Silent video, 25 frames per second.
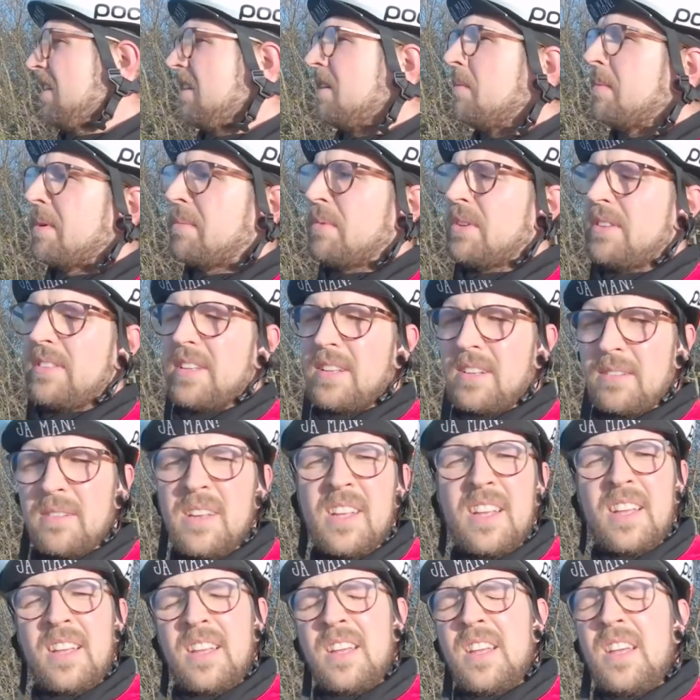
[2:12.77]
Ne? Man muss dann
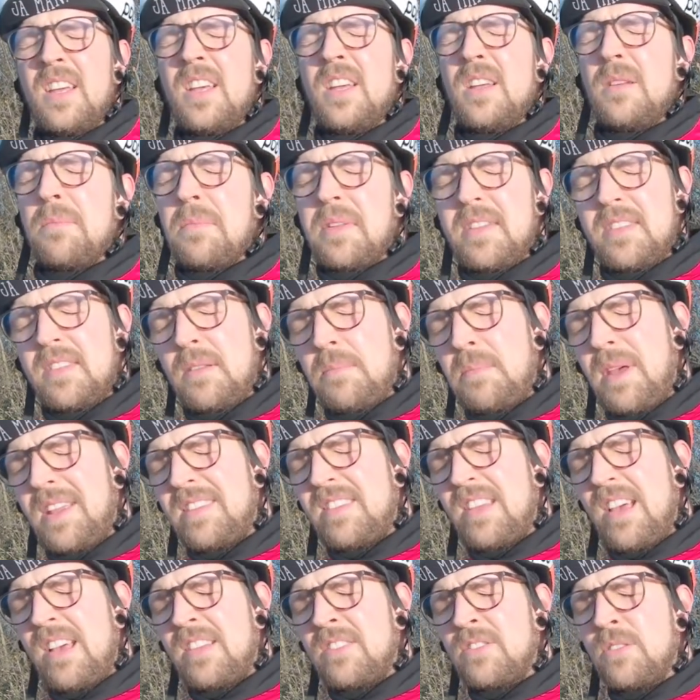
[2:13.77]
ein bisschen
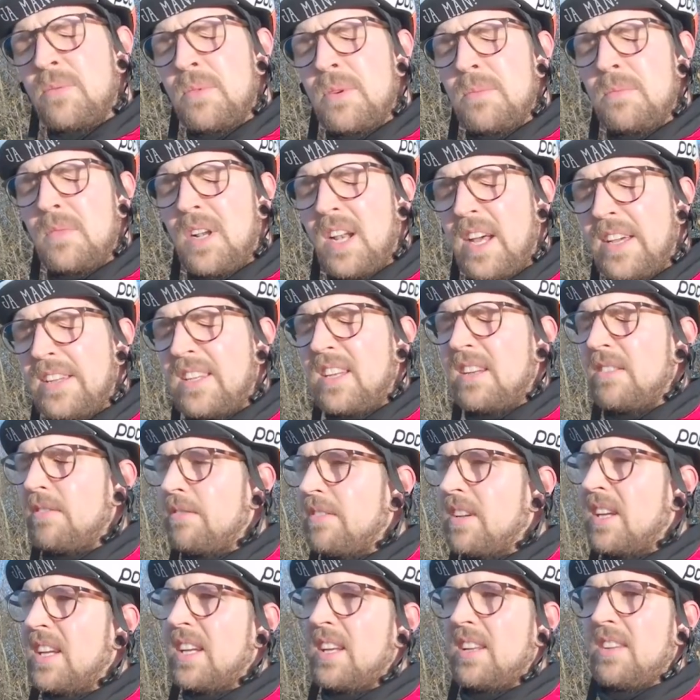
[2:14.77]
besser so mit dem
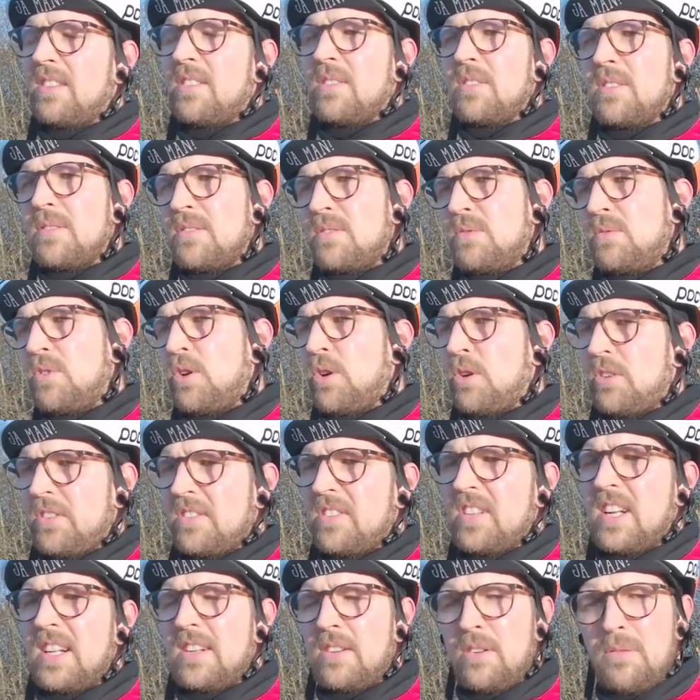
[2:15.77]
Gleichgewicht und du
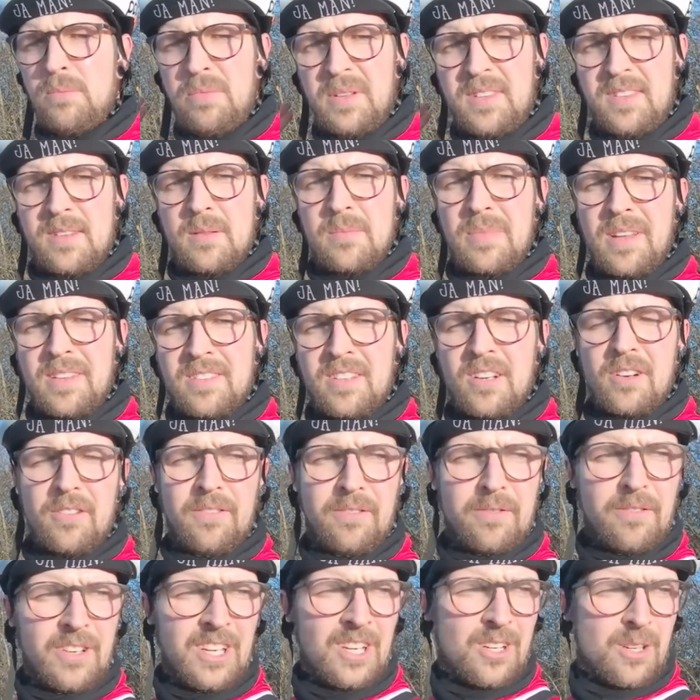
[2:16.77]
guckst halt auch ein bisschen besser
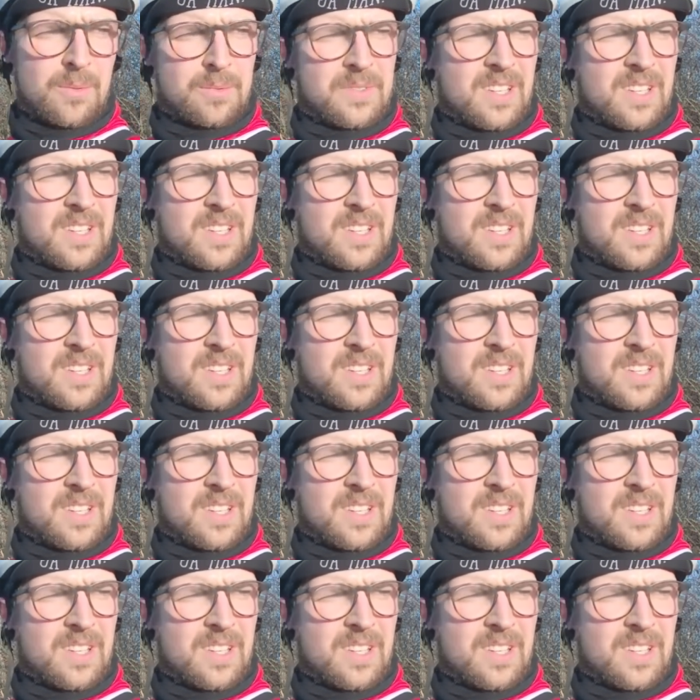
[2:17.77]
auf den Weg,